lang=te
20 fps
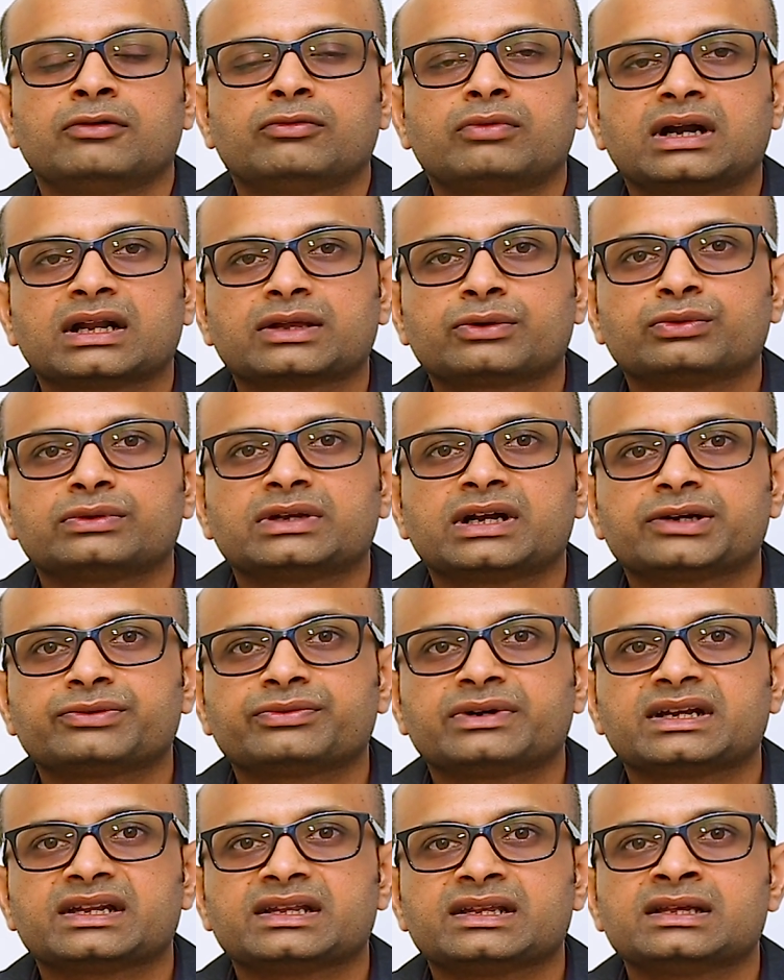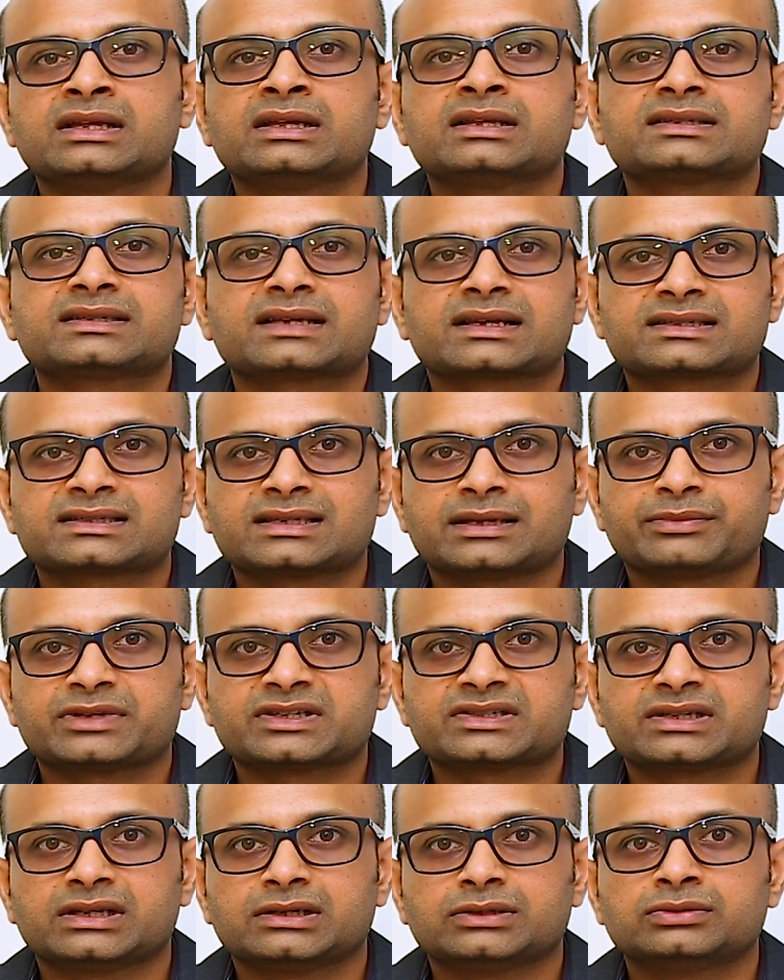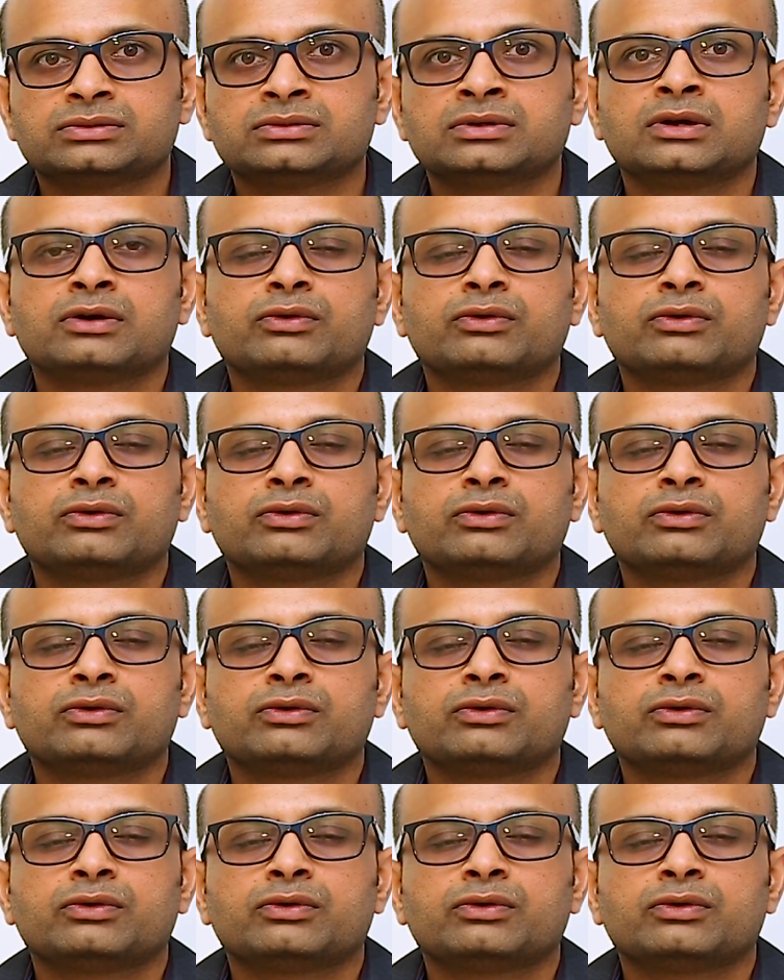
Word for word: వాళ్ళకు ఉన్నటువంటి సెక్స్ సమస్యలు